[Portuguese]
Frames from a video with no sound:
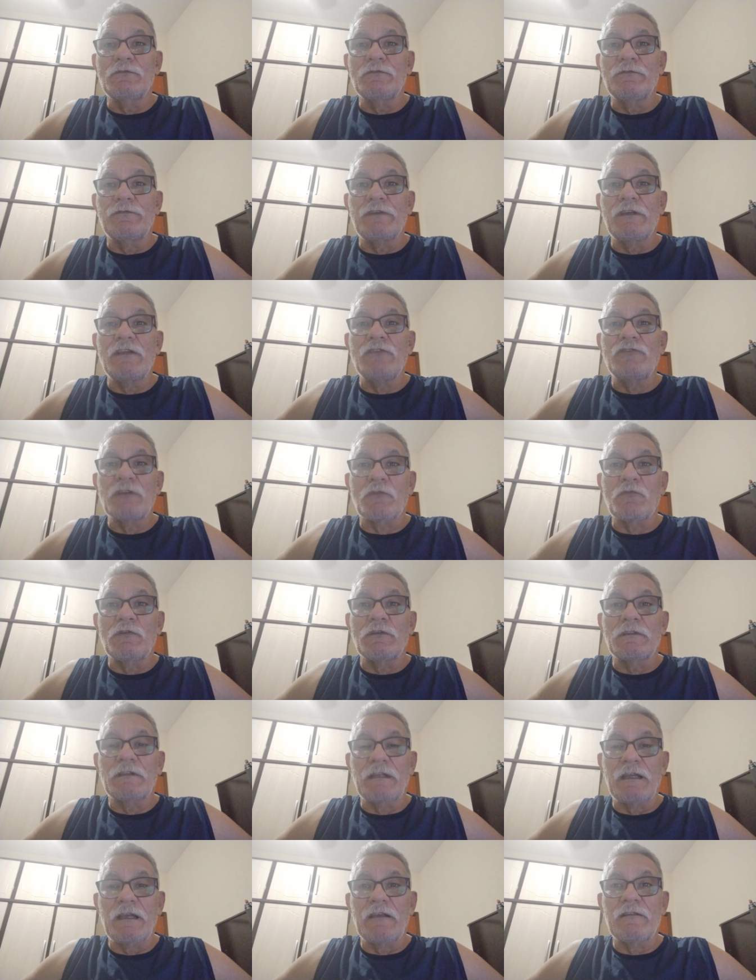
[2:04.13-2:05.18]
20
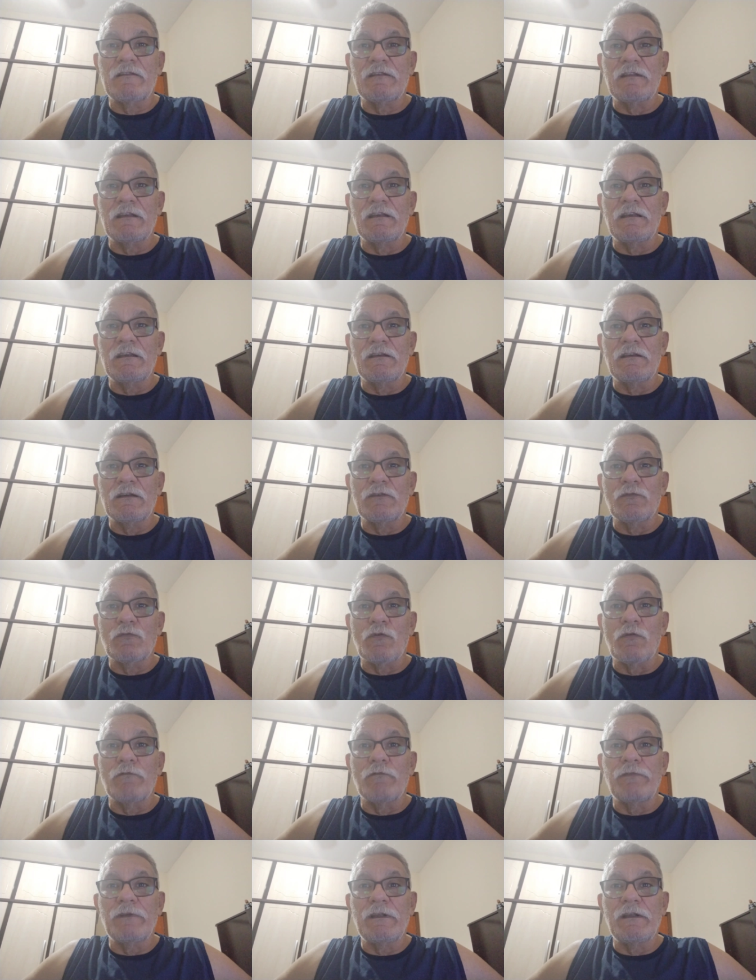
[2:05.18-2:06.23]
acontece o
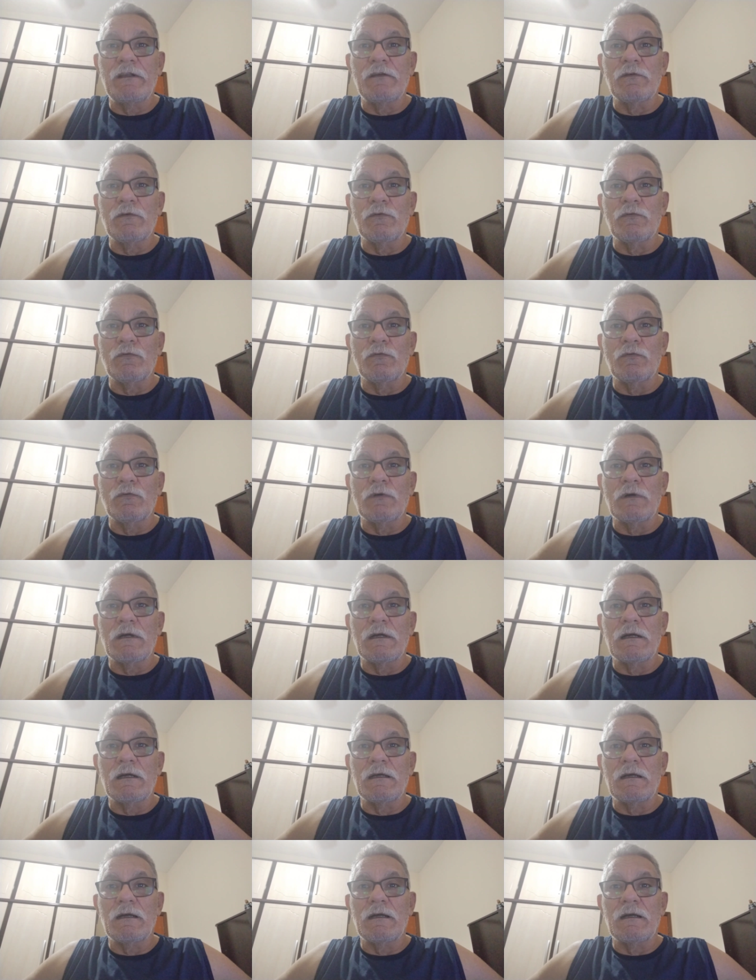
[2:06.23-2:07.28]
conflito,
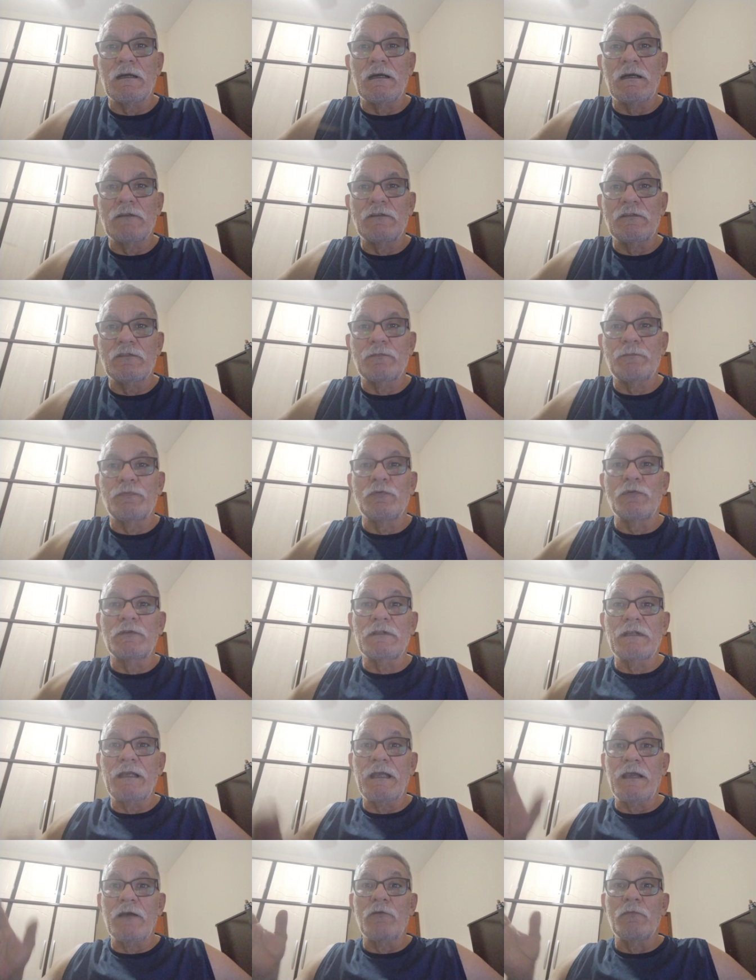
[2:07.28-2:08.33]
a, a,
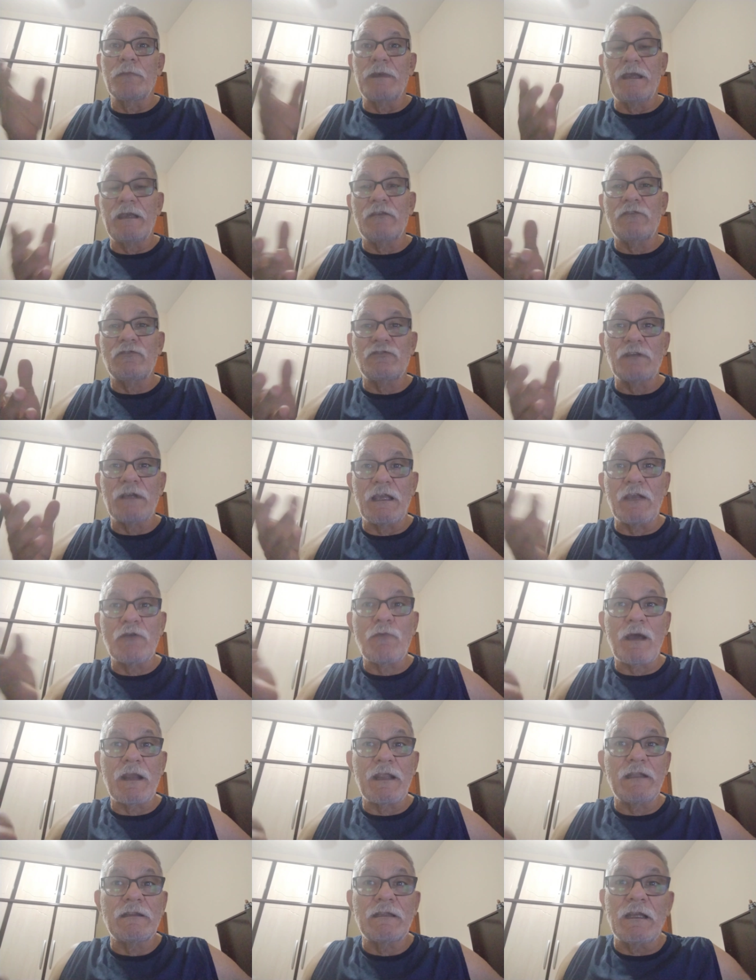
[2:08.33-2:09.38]
disputa, e realmente é em
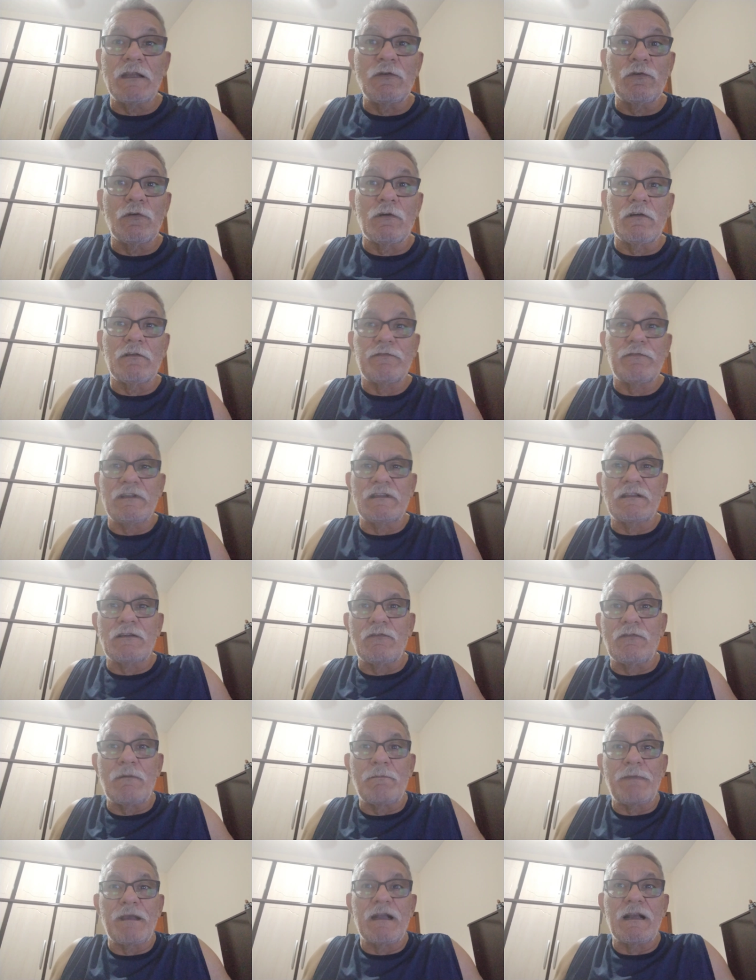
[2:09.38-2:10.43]
49,
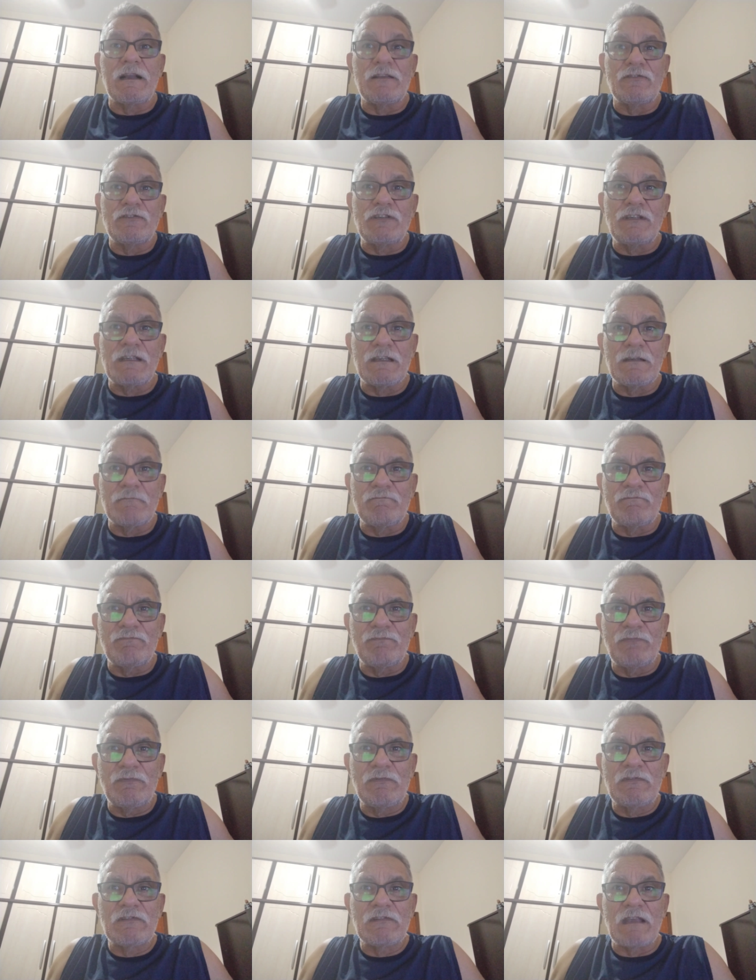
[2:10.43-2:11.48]
então uma pegadinha
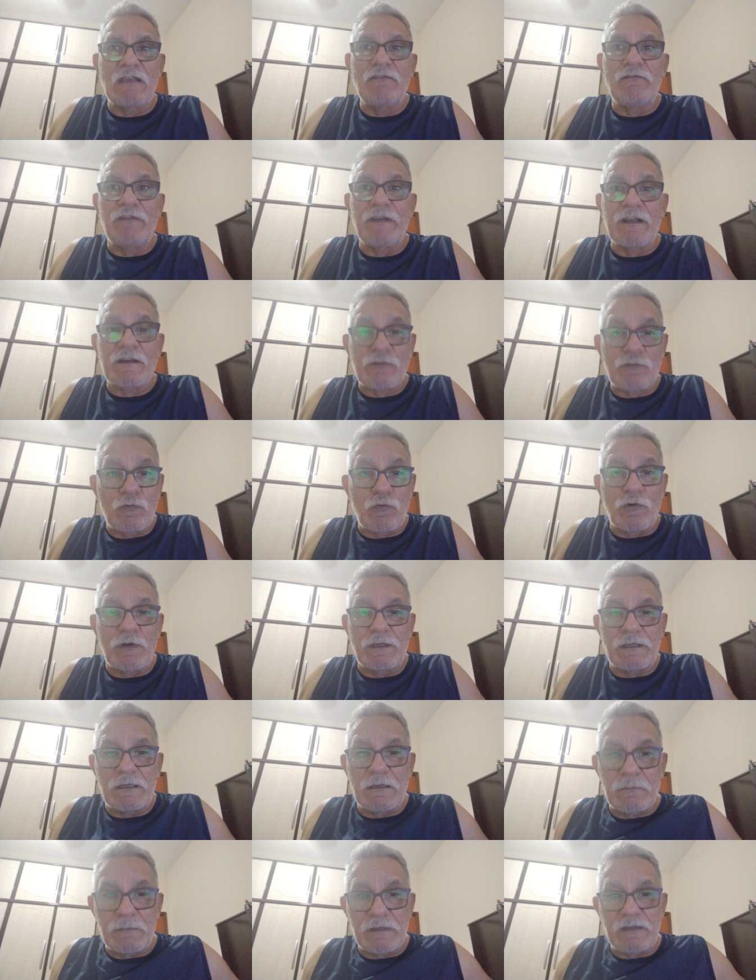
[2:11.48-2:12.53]
sem
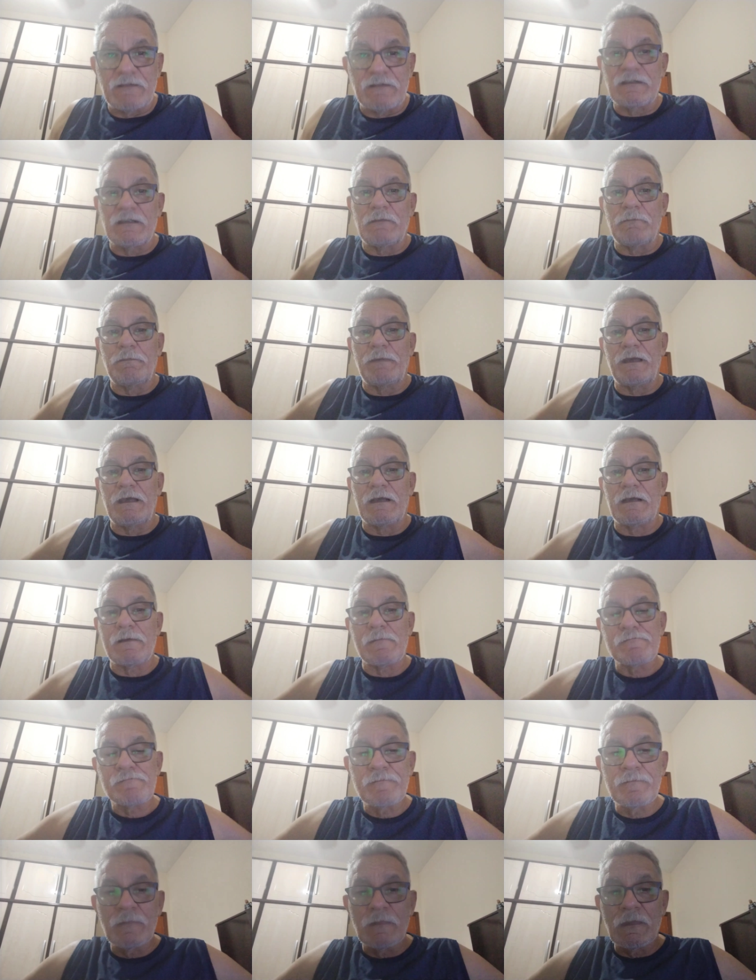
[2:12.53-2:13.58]
vergonha, mas que pega.